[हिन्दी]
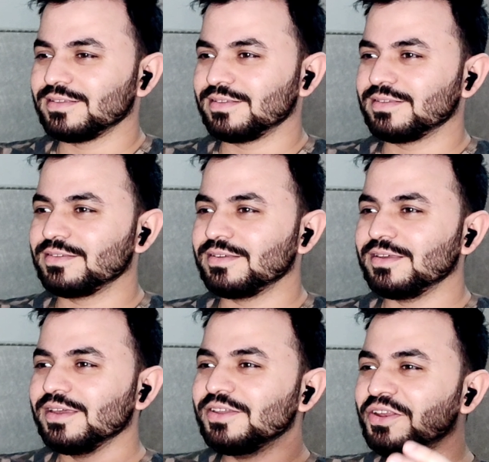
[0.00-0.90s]
ऐसा
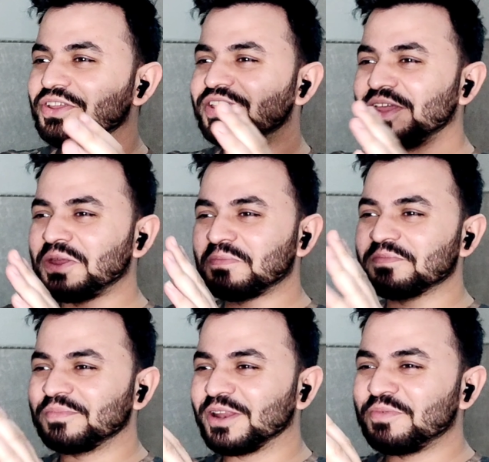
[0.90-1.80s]
क्रूर यार ये
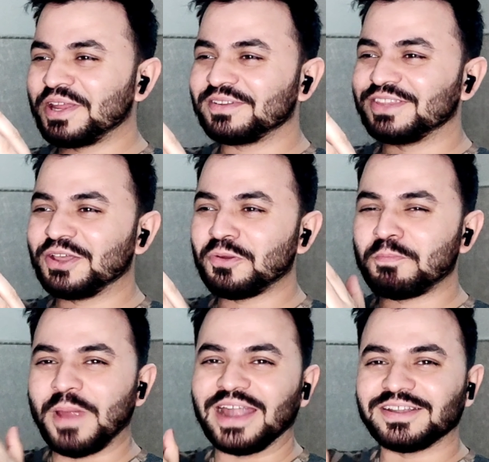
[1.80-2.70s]
मतलब एक देख रहे
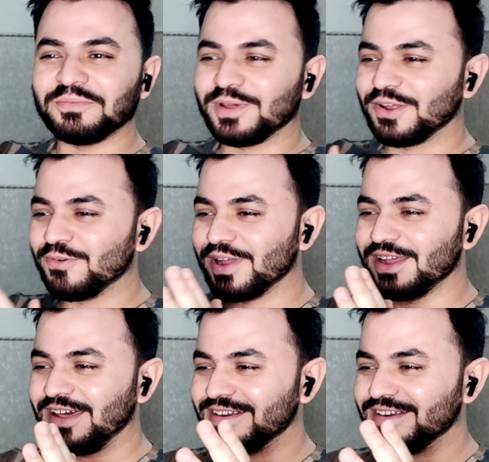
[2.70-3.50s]
पैटर्न बना हुआ है यार